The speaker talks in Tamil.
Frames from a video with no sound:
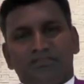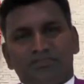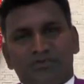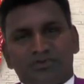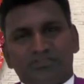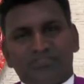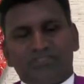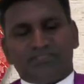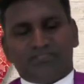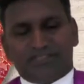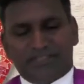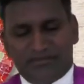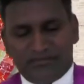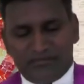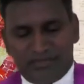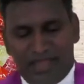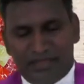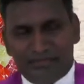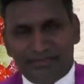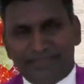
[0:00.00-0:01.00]

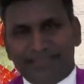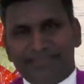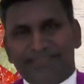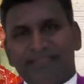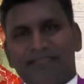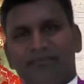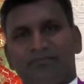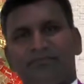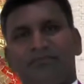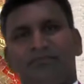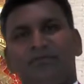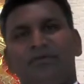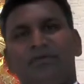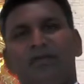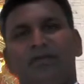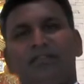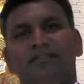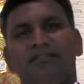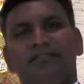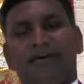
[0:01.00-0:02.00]
சந்தோஷத்தையும் அமைதியும்
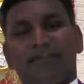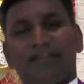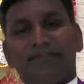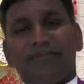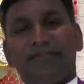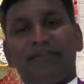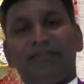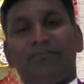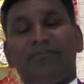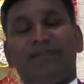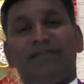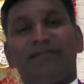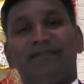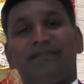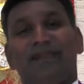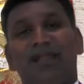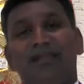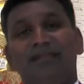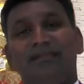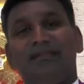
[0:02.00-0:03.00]
தர வேண்டும்
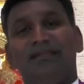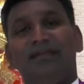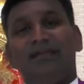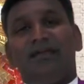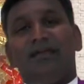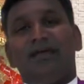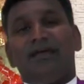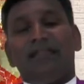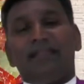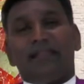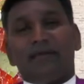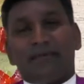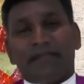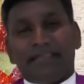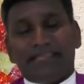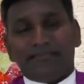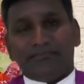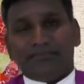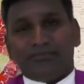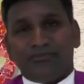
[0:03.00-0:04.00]
என்றால் நம்
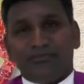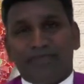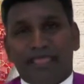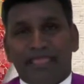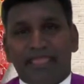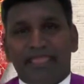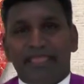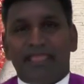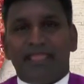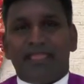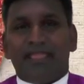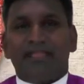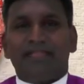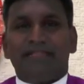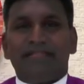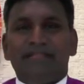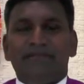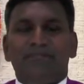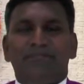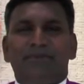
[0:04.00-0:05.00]
அனைவருமே
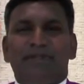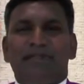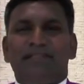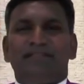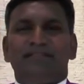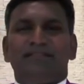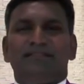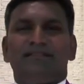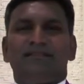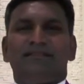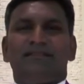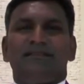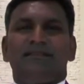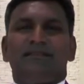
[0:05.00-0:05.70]
கீழ்ப்படிந்து